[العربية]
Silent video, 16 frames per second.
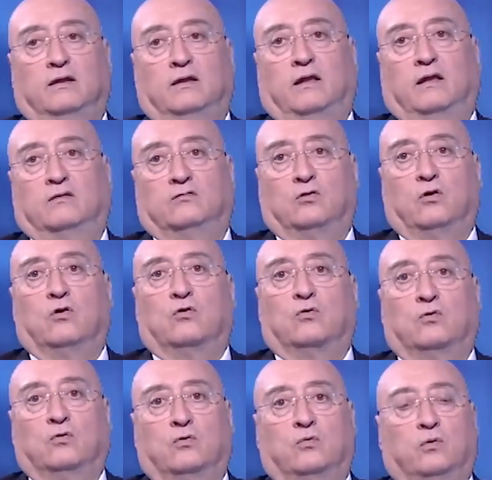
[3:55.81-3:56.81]

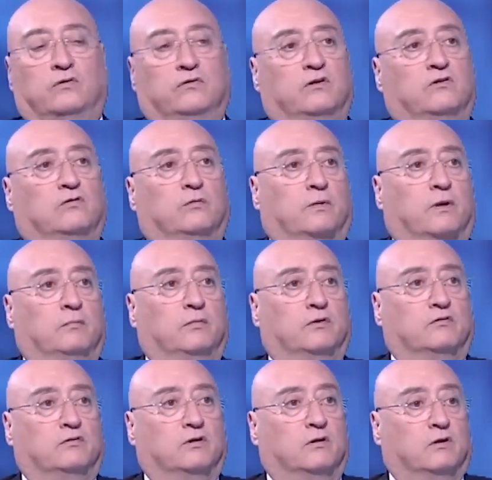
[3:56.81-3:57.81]
لصهره الوزير جبران
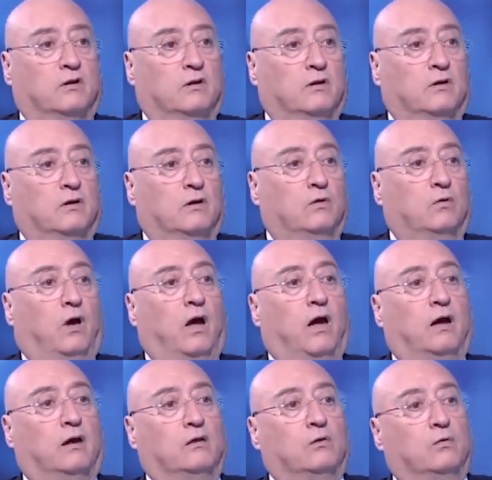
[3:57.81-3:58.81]
باسيل له
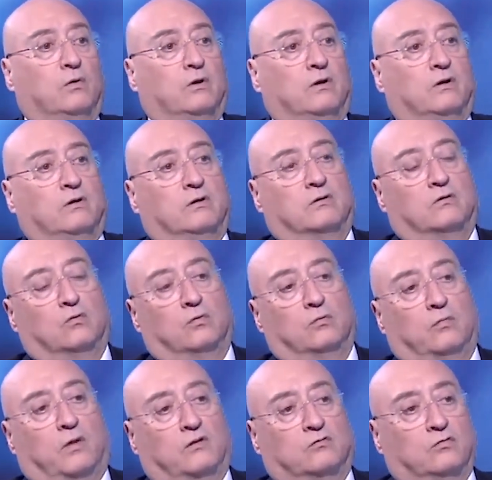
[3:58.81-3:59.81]
حق هو
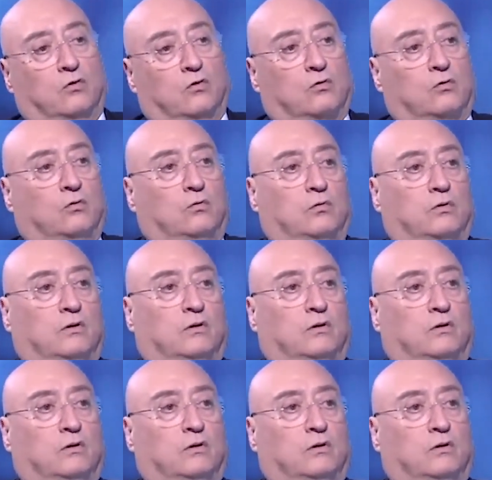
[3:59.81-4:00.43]
يكون مع صهره